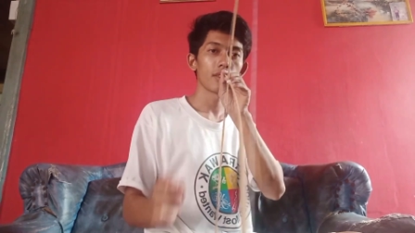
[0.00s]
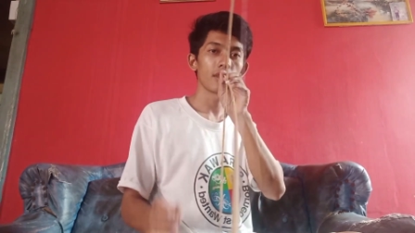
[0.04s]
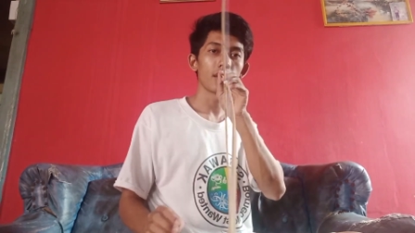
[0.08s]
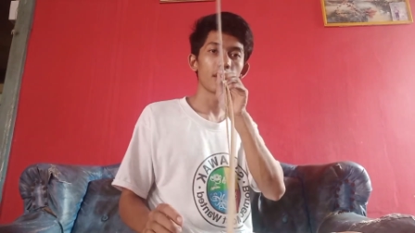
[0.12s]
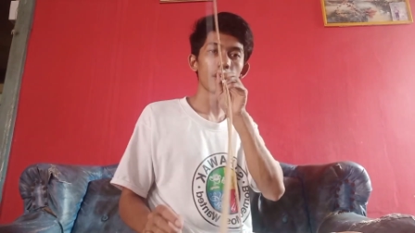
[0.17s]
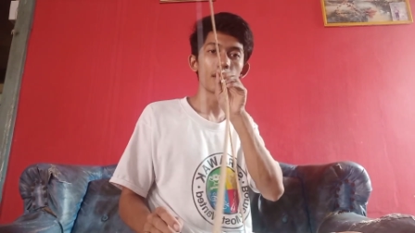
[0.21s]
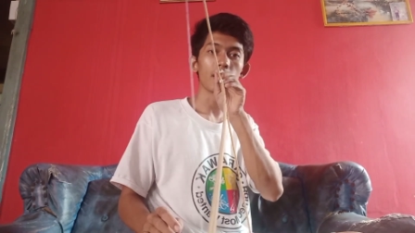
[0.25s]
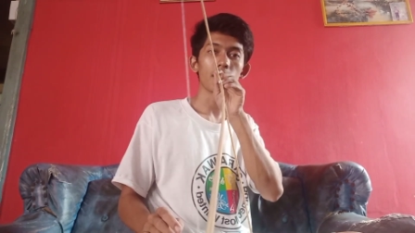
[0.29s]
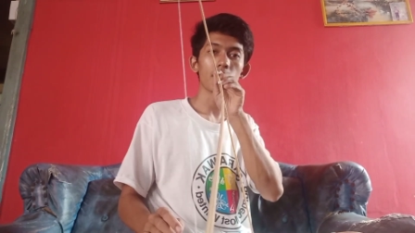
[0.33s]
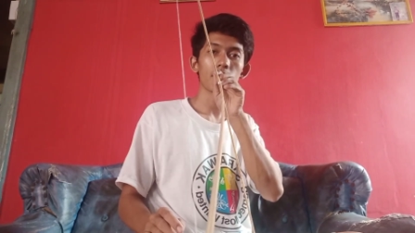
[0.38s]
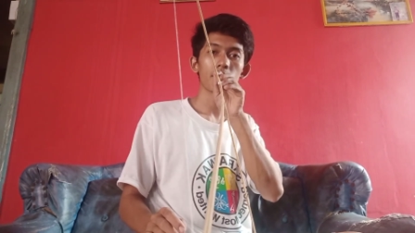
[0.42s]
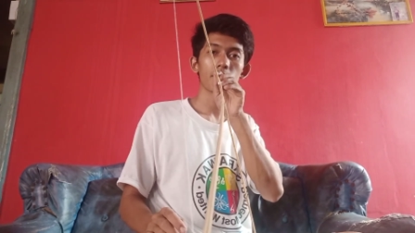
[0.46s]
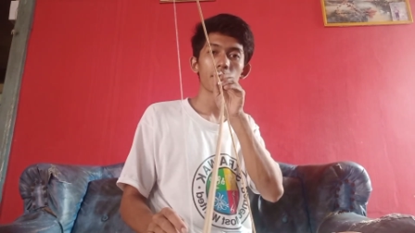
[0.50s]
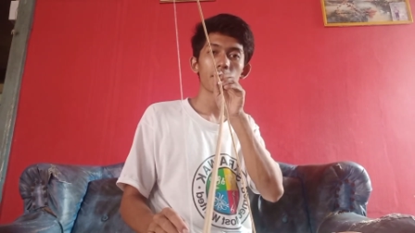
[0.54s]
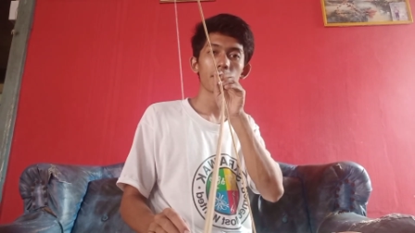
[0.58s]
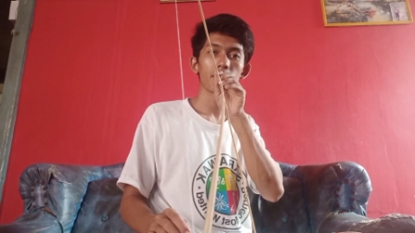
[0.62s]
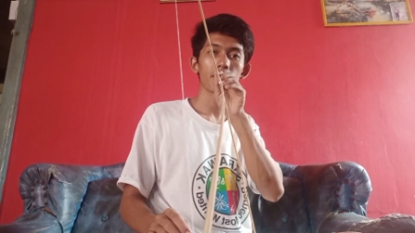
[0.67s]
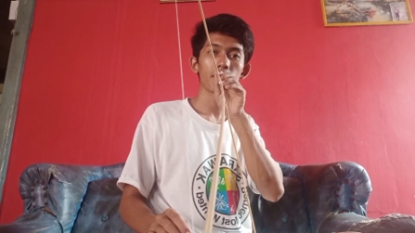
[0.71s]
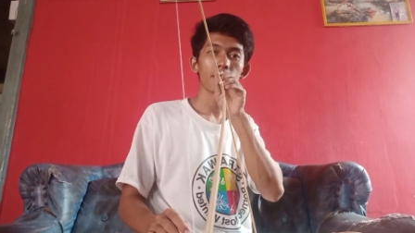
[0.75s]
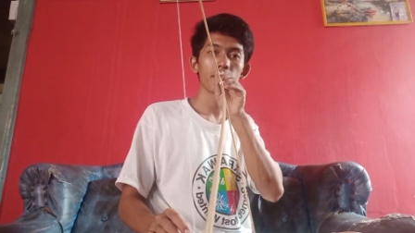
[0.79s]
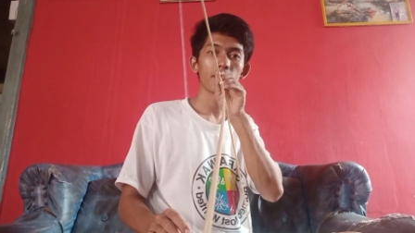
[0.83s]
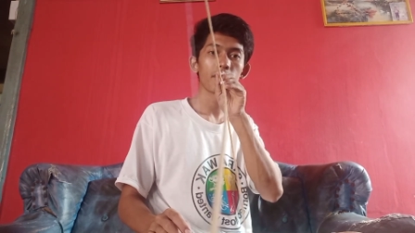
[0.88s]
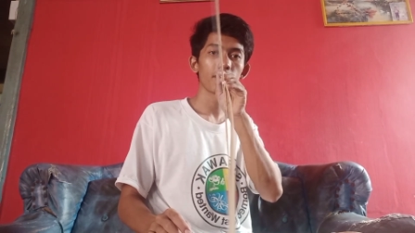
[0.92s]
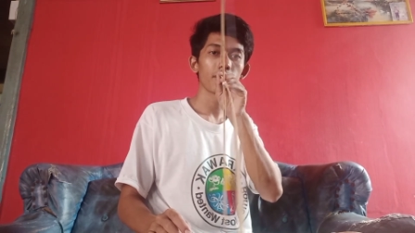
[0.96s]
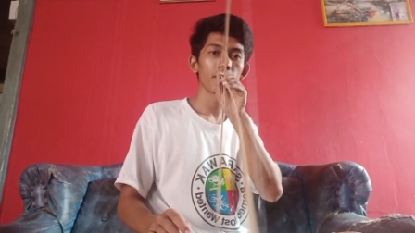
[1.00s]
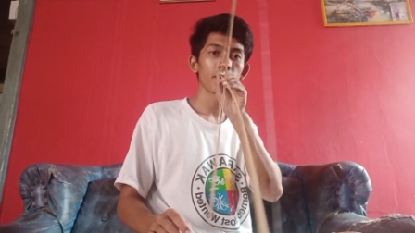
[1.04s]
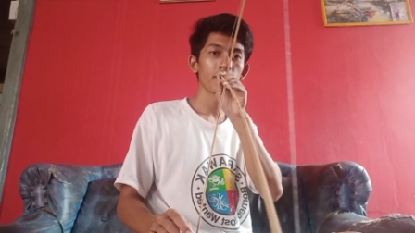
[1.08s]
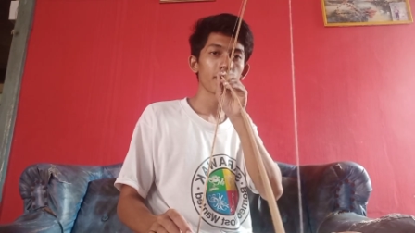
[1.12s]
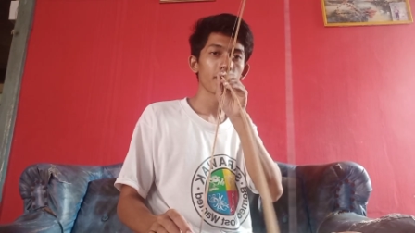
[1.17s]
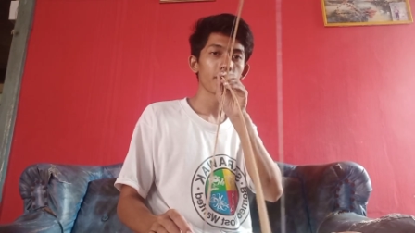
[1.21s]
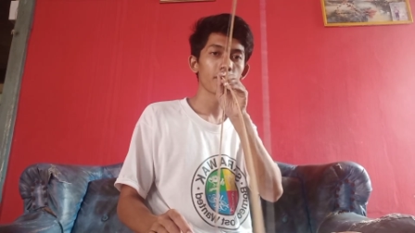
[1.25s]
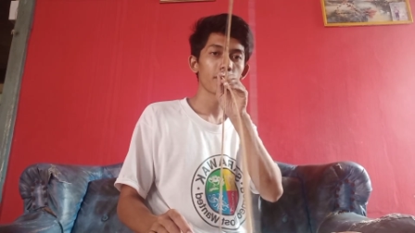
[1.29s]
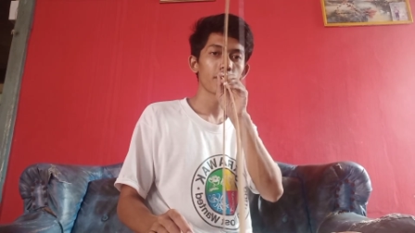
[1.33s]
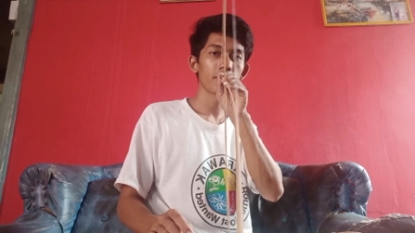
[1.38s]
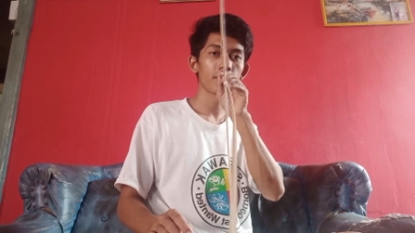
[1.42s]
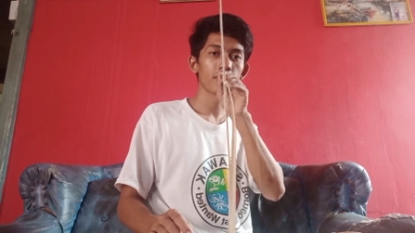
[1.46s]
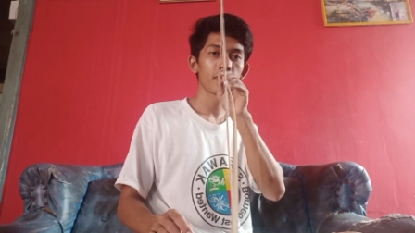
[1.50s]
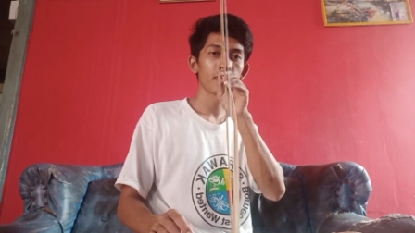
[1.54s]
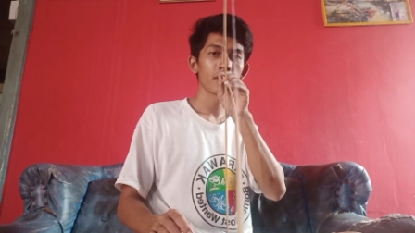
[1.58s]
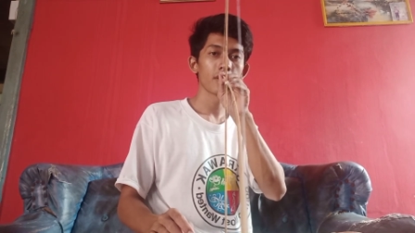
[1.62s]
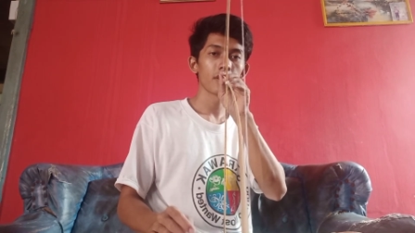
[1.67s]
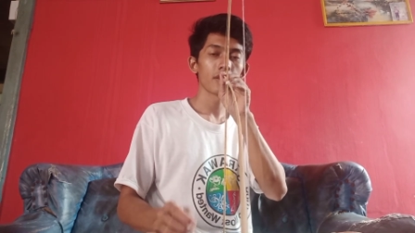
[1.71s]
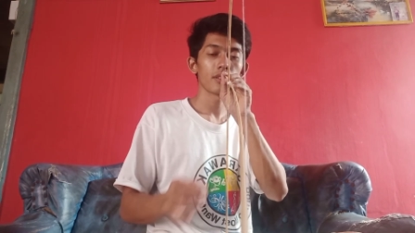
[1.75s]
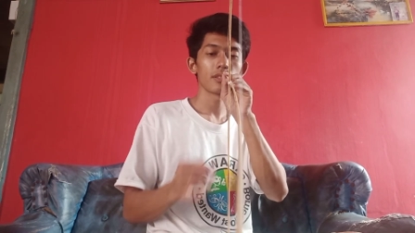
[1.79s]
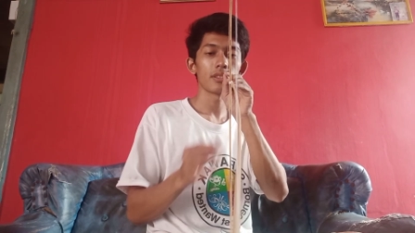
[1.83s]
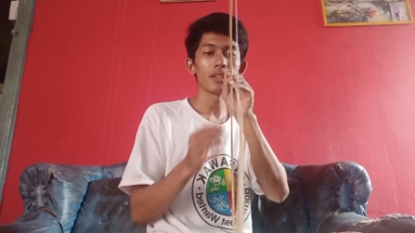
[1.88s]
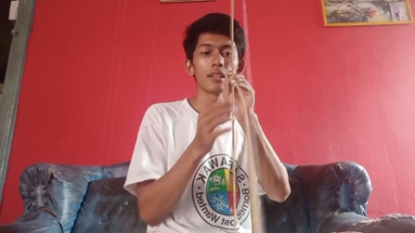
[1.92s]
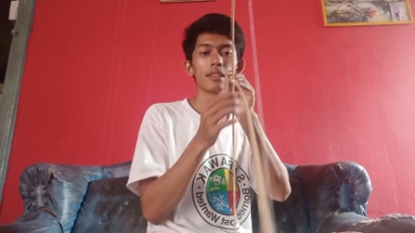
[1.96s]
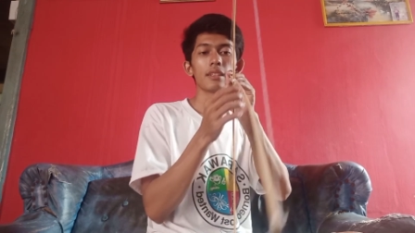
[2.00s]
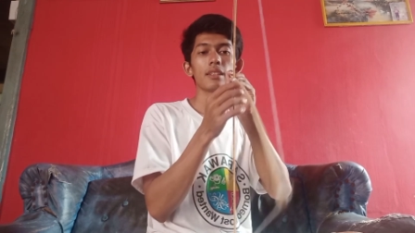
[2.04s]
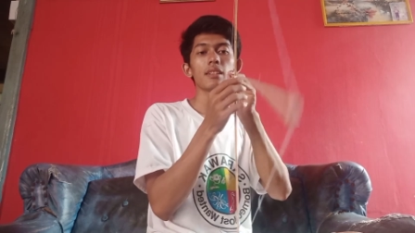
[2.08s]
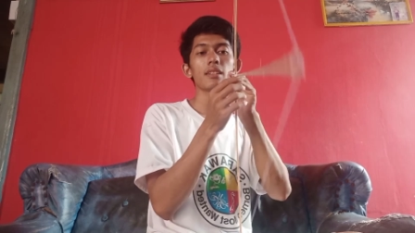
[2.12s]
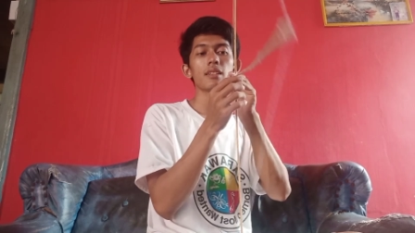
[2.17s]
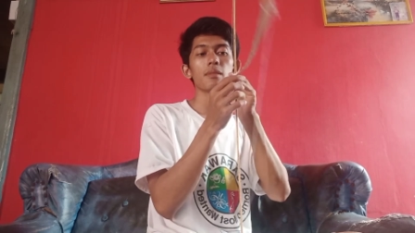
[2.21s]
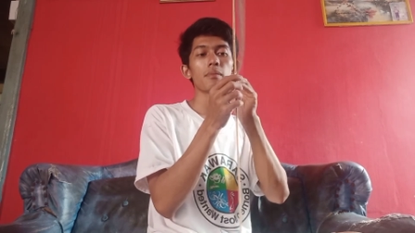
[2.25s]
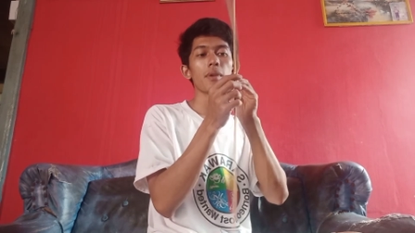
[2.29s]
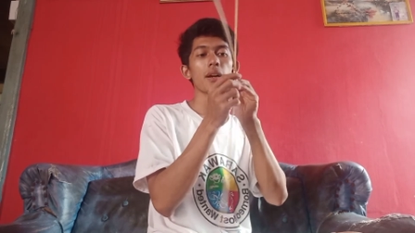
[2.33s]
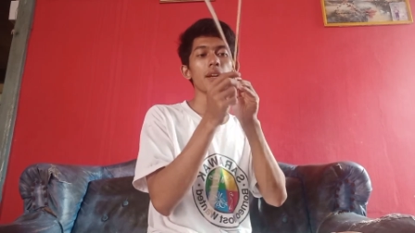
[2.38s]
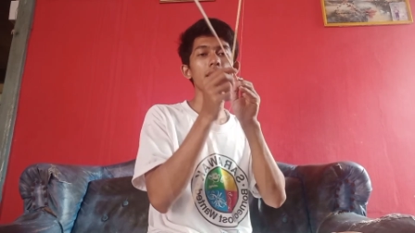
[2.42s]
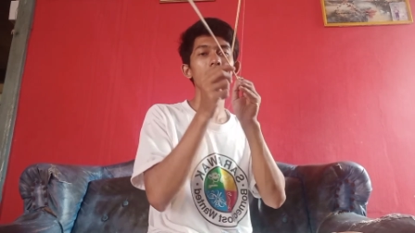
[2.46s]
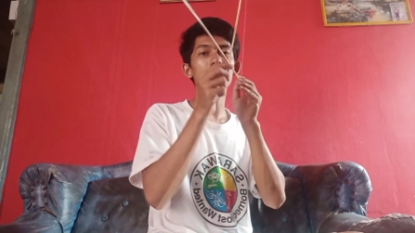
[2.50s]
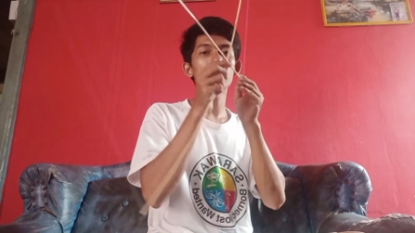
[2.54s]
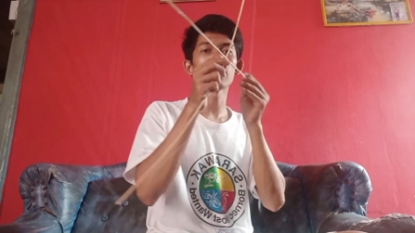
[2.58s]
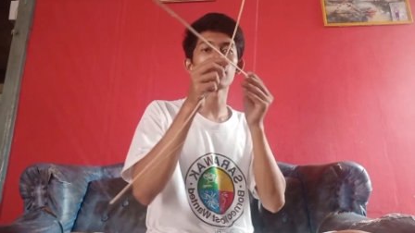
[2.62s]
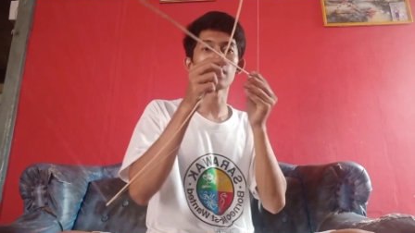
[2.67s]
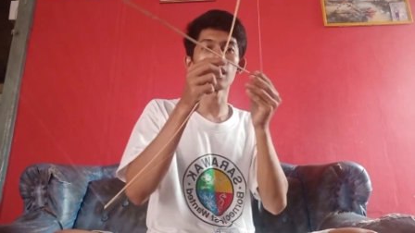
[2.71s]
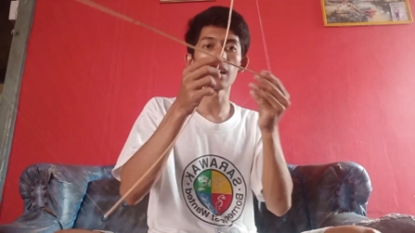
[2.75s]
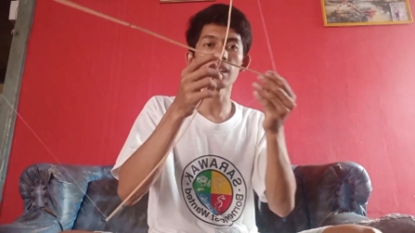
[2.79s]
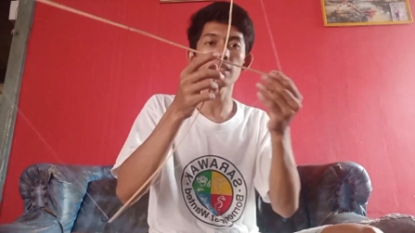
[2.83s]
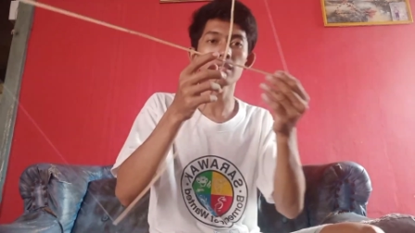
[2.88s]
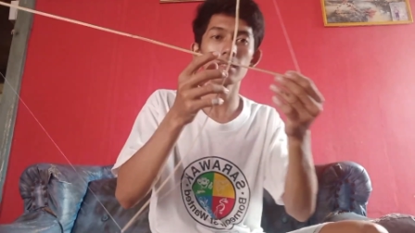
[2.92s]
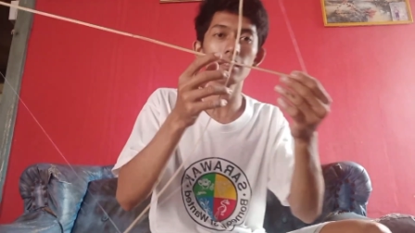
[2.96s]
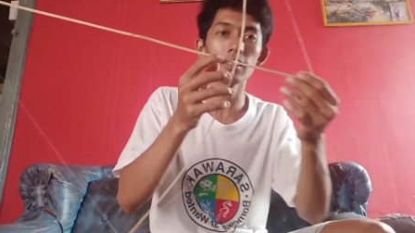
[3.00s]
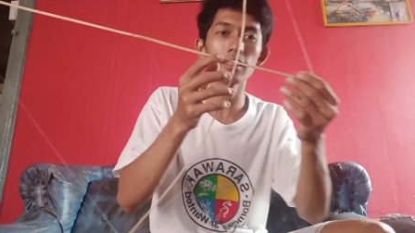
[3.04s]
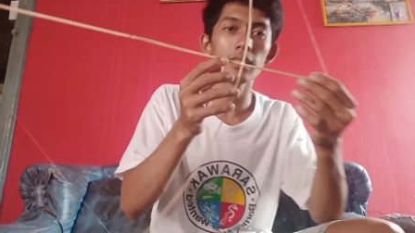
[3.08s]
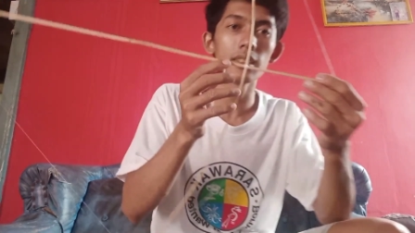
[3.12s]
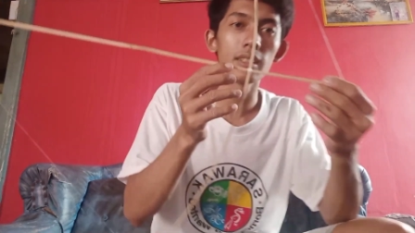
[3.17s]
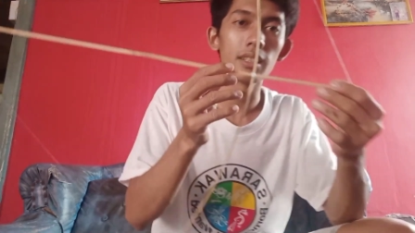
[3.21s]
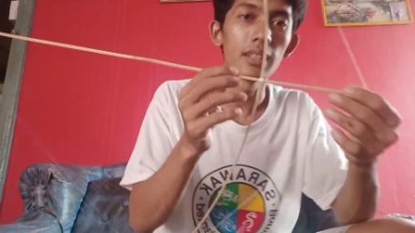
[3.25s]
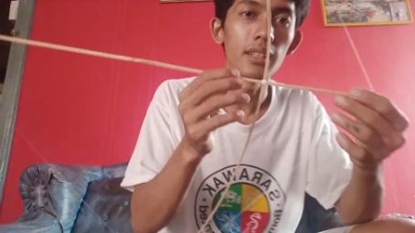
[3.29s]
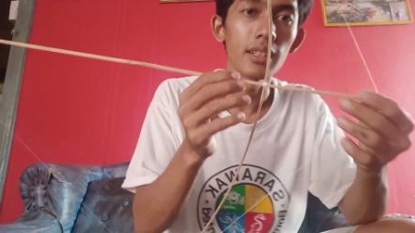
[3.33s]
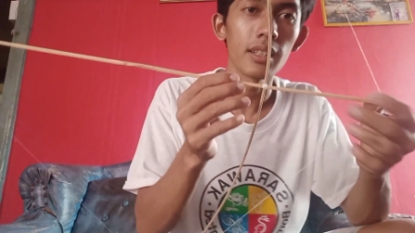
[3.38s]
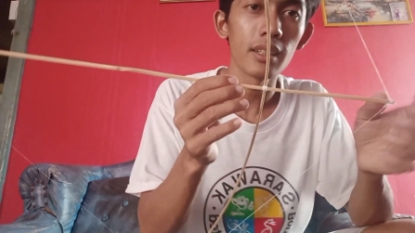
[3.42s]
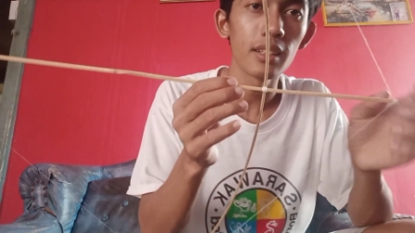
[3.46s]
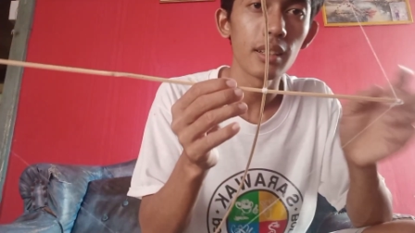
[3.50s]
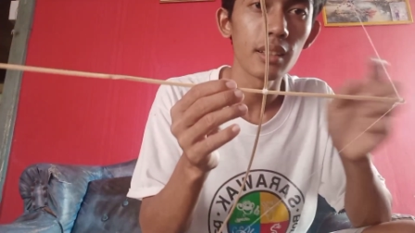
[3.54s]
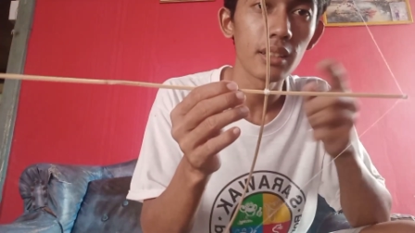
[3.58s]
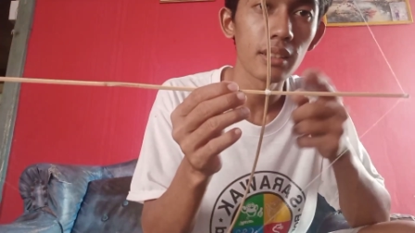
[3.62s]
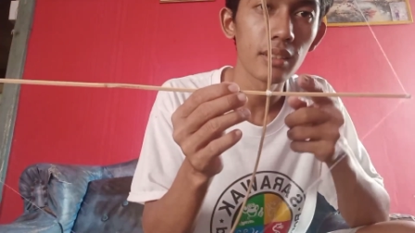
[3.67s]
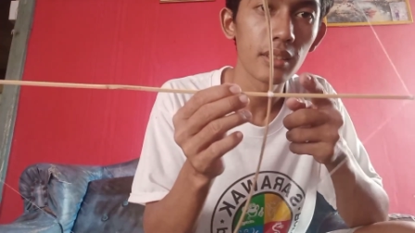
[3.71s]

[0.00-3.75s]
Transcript: nih jadi di bagian as ini